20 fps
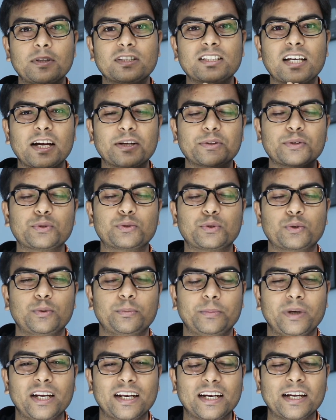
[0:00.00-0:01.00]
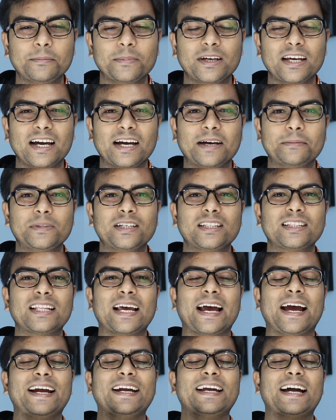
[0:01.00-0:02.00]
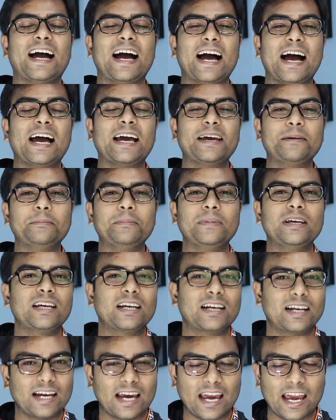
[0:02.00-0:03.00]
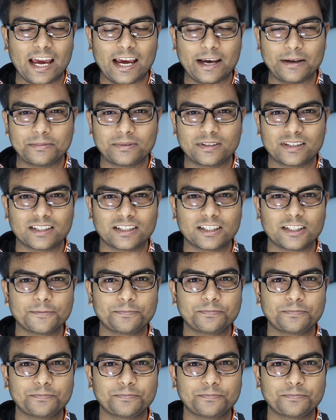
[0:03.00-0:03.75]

नमस्कार दोस्तों मेरा नाम है अमित एंड आई मेक एप्स